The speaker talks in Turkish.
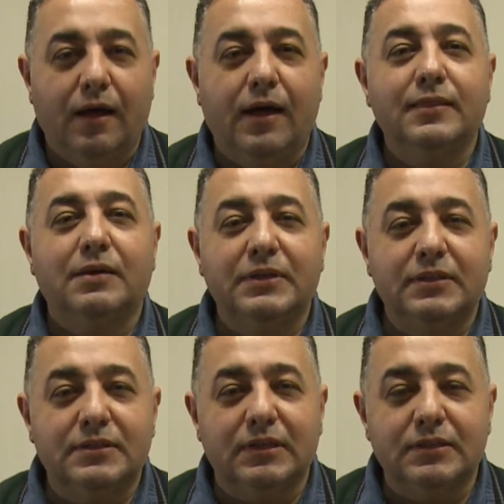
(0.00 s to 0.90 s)

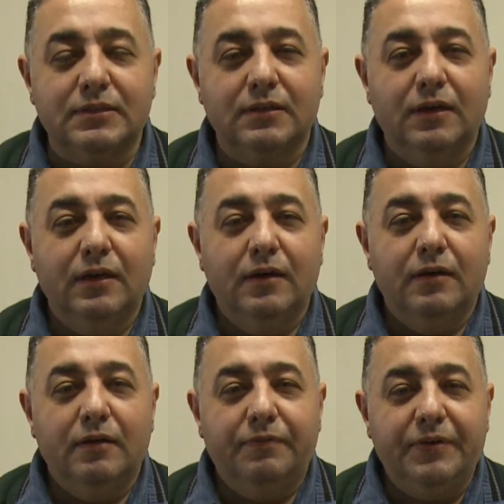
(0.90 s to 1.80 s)
Anlamadıysanız
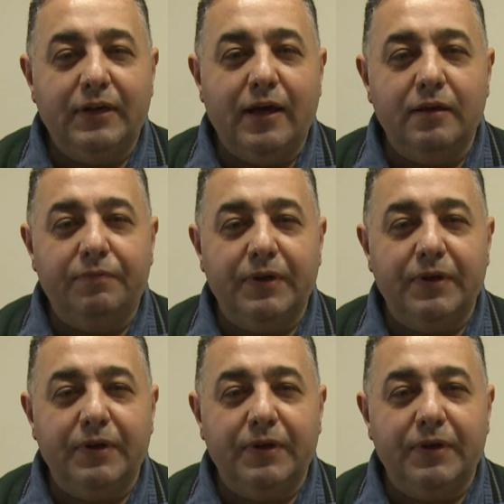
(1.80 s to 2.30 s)
Firari